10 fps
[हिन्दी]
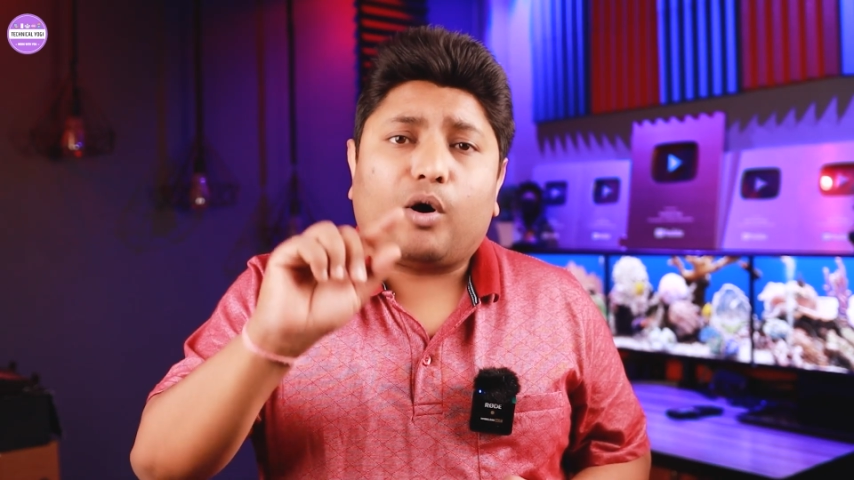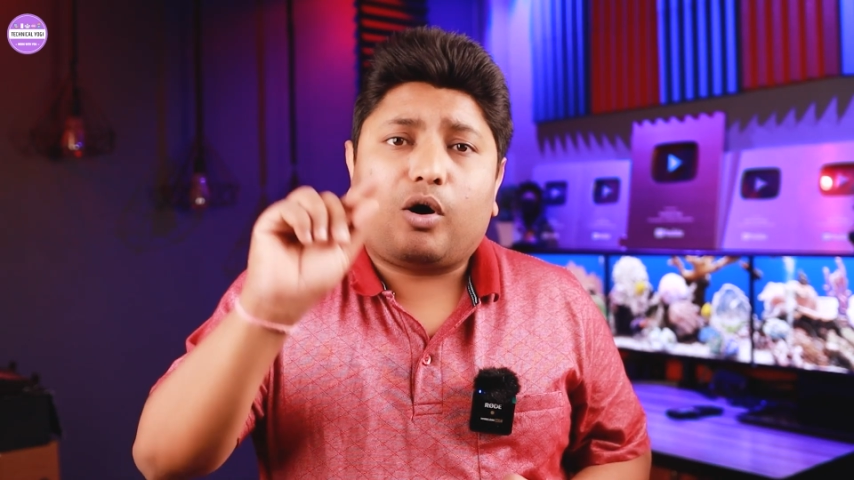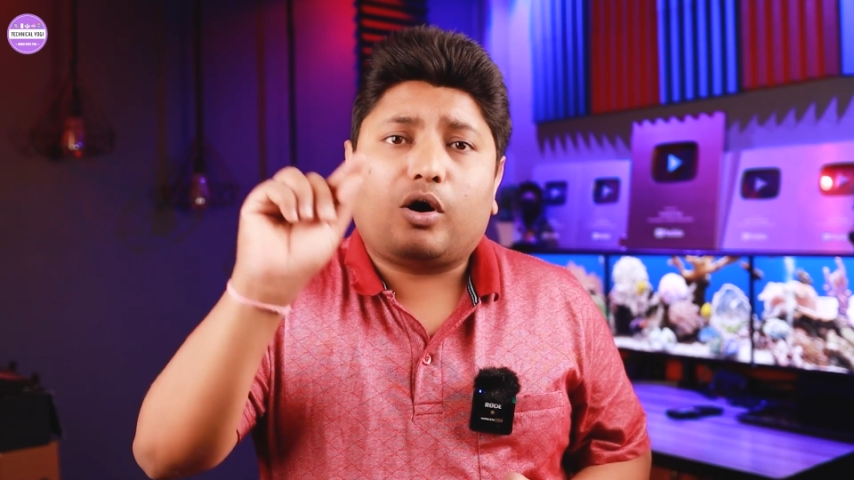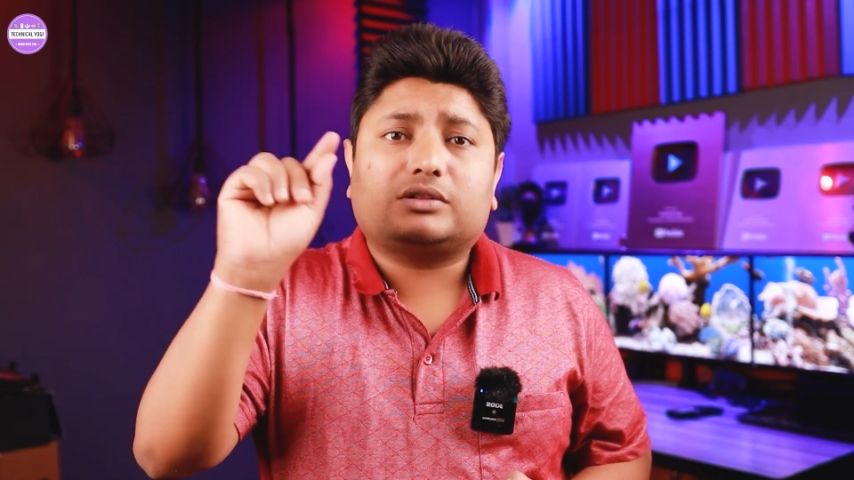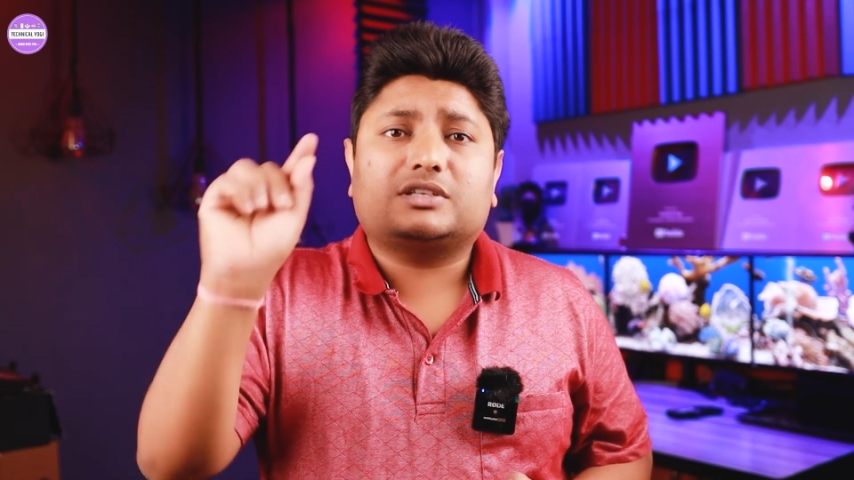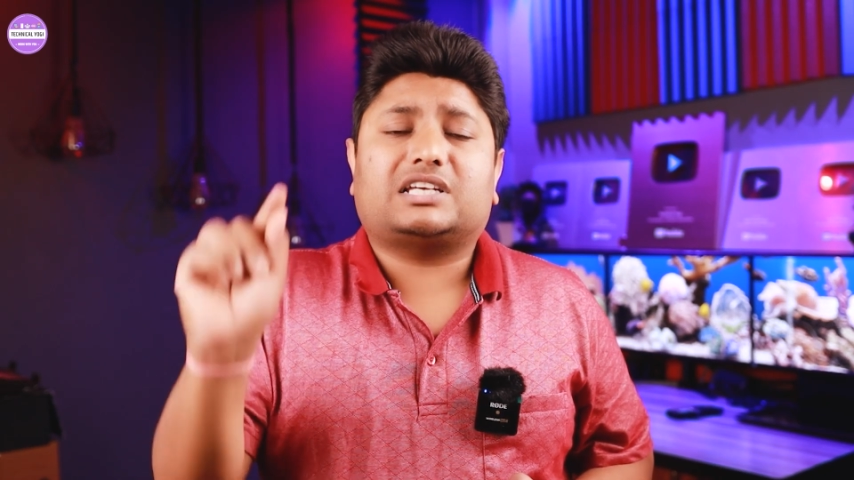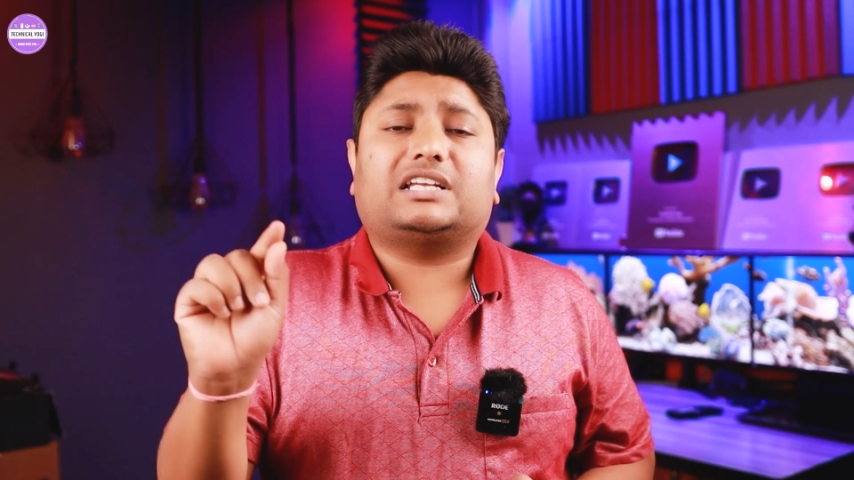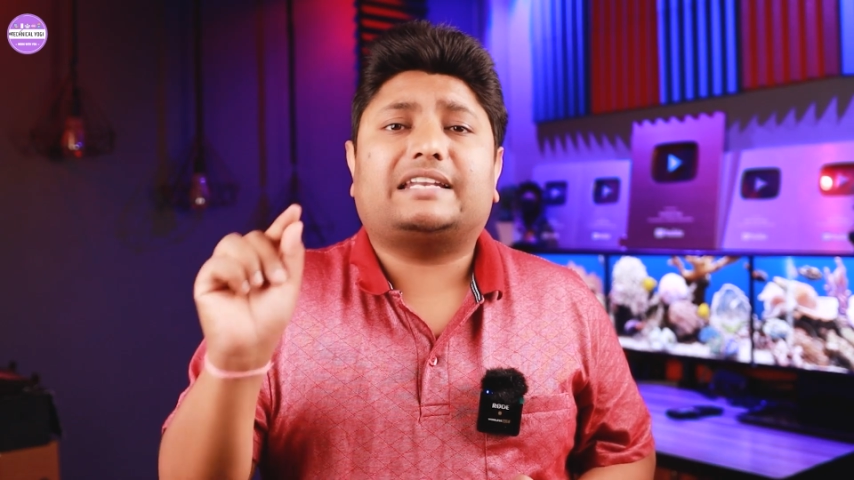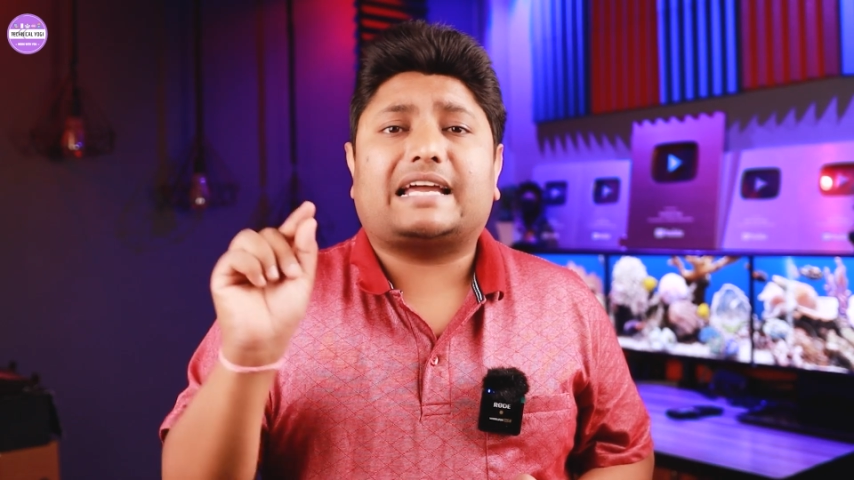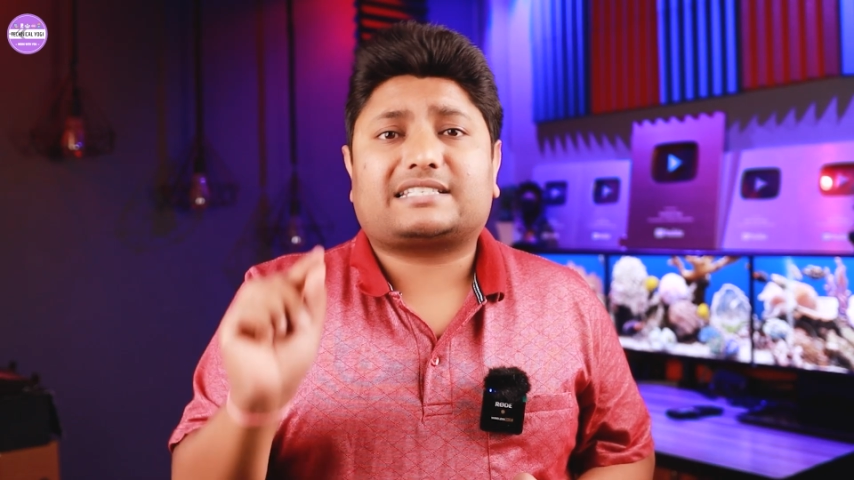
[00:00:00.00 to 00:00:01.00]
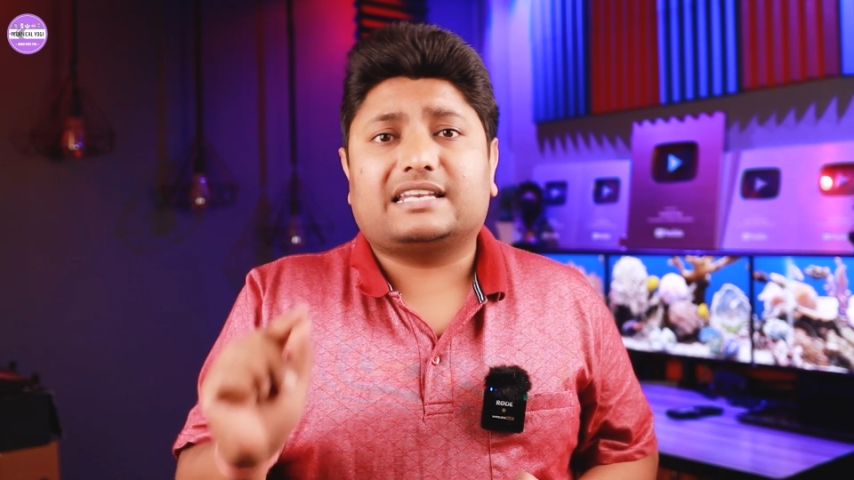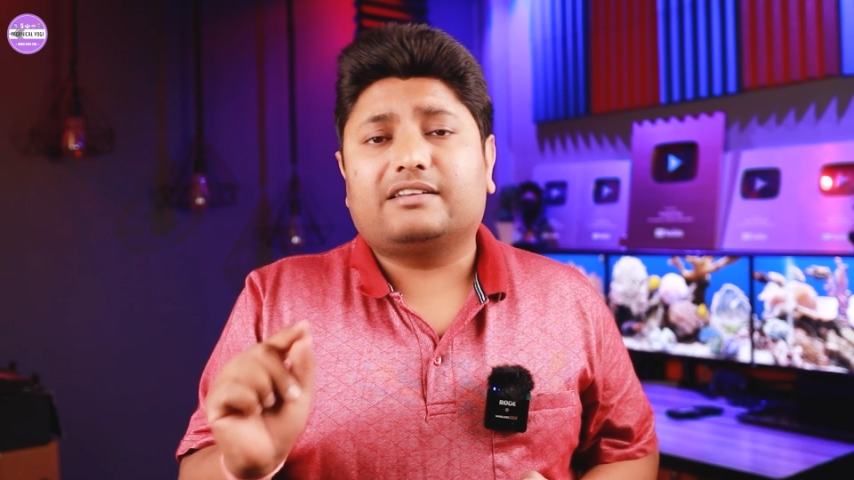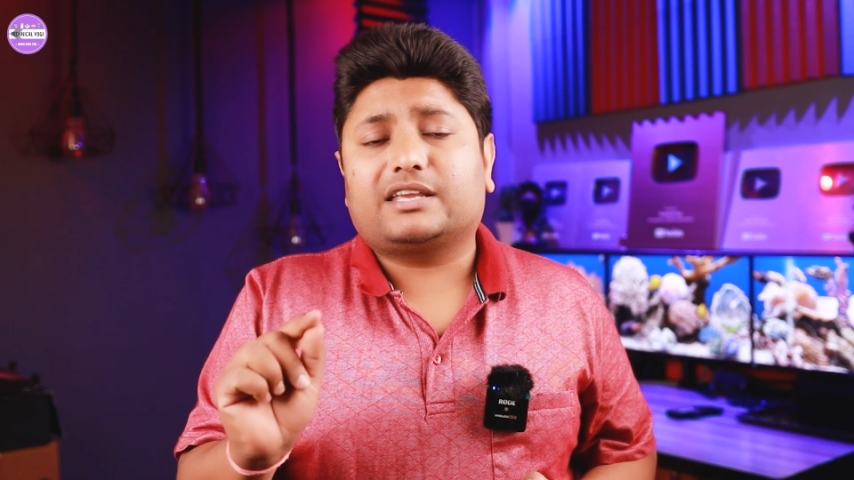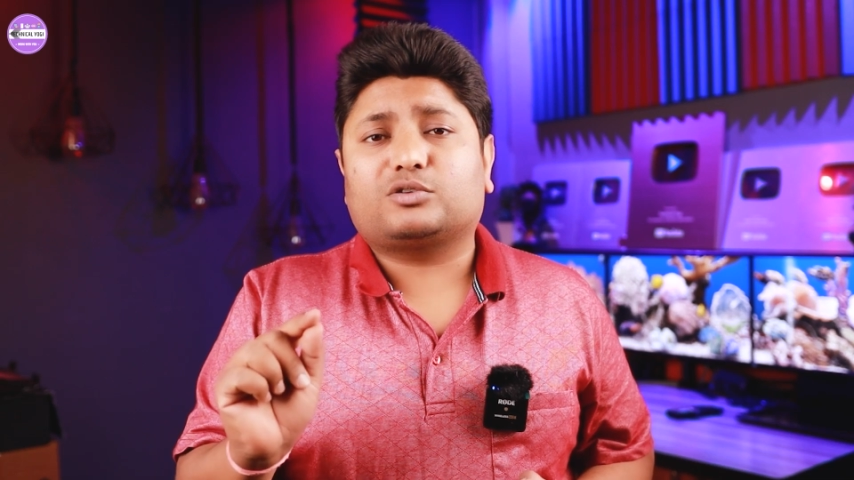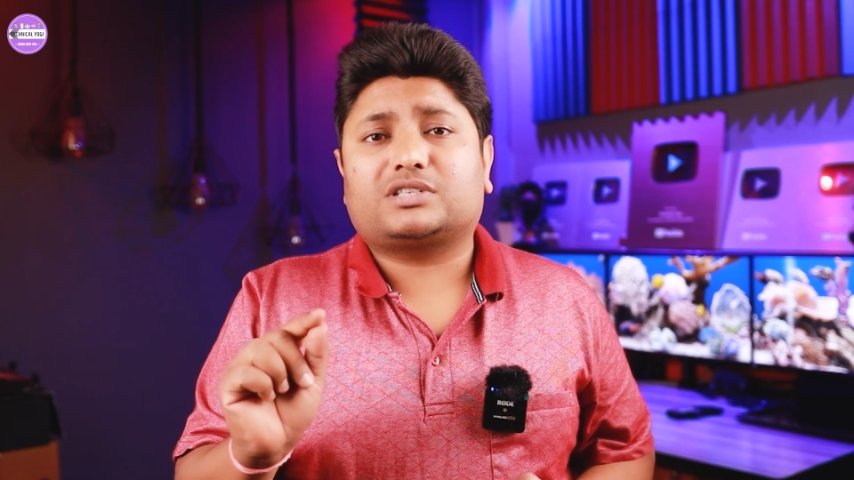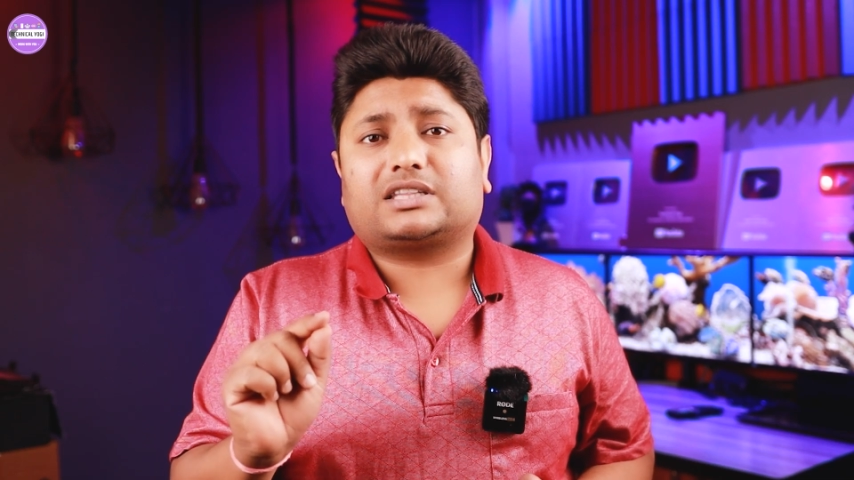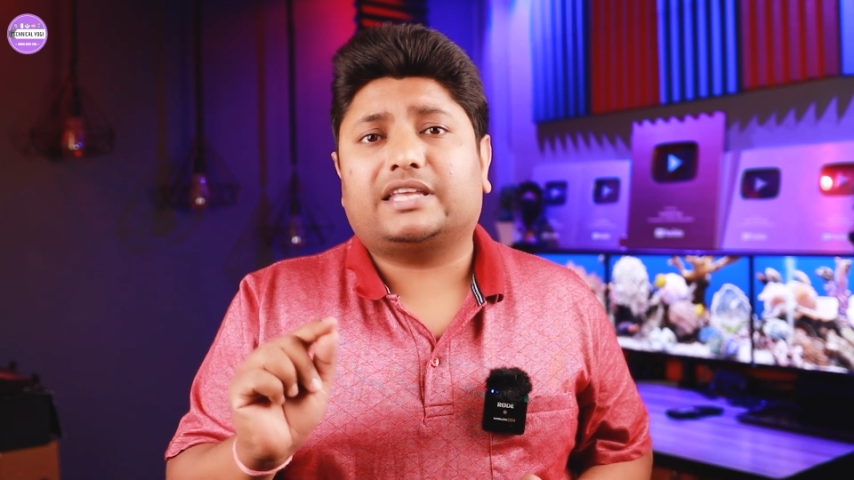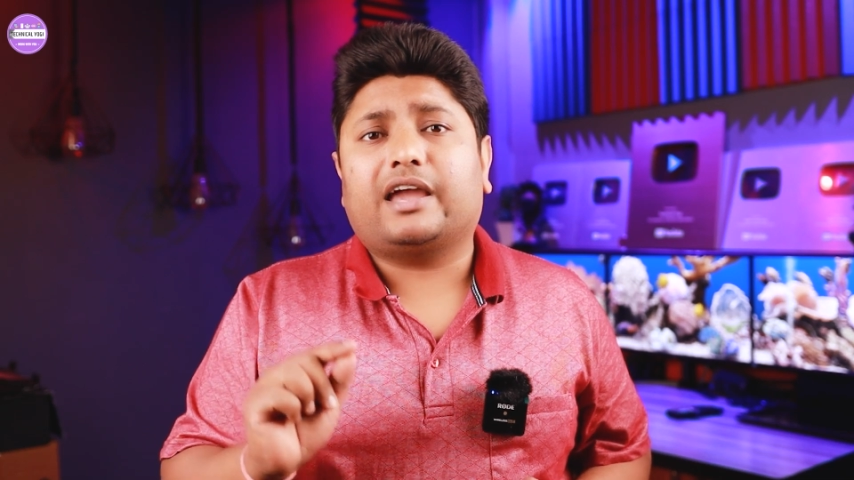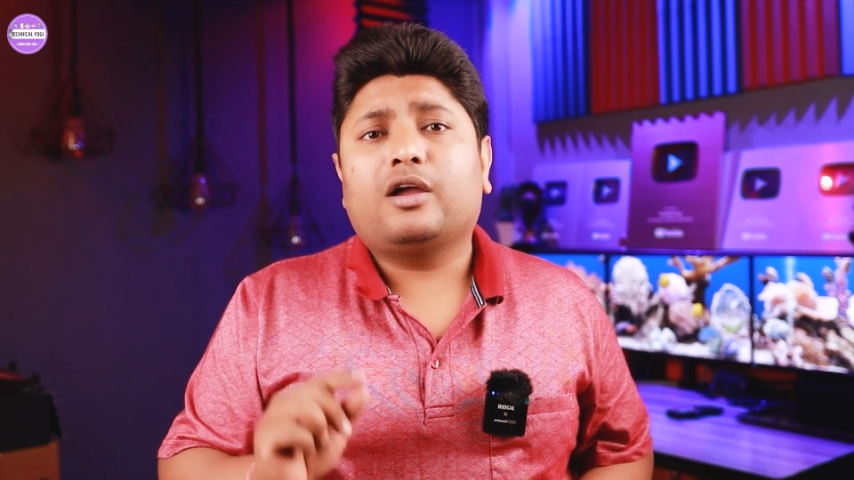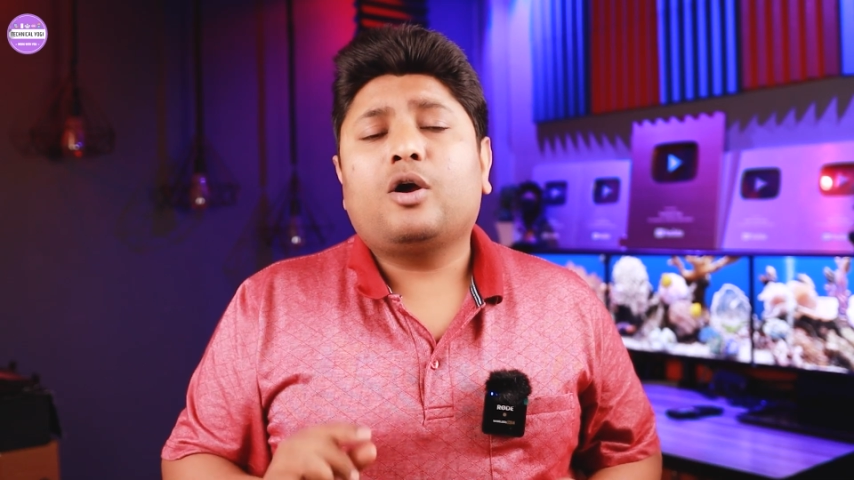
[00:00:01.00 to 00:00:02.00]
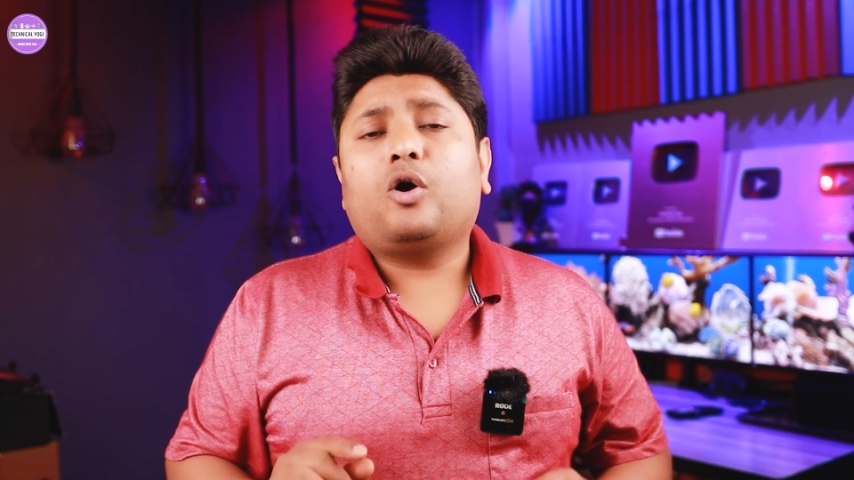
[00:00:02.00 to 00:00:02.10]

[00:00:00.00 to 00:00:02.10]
बहुत ज़्यादा नेक्स्ट लेवल की हो सकती है